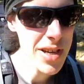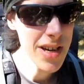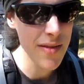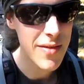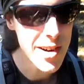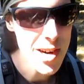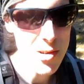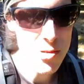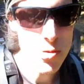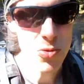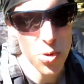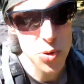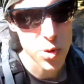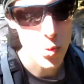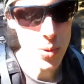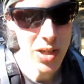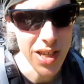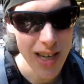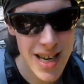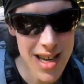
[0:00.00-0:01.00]
Er war auch gut zu
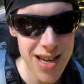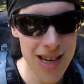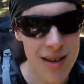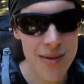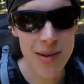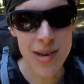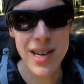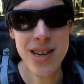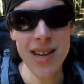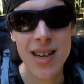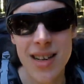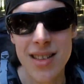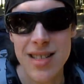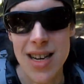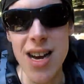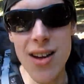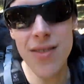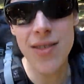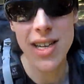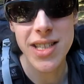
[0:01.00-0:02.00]
begehen, aber
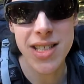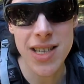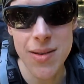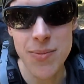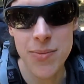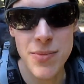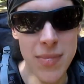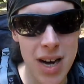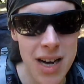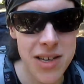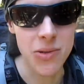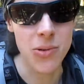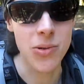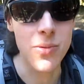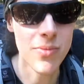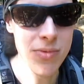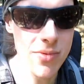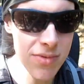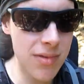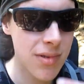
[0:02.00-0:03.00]
teilweise eben, also
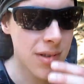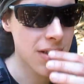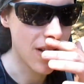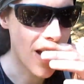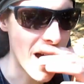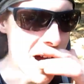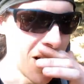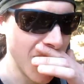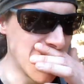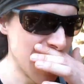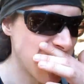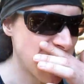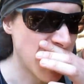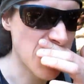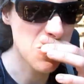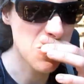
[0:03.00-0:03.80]
ja, etwas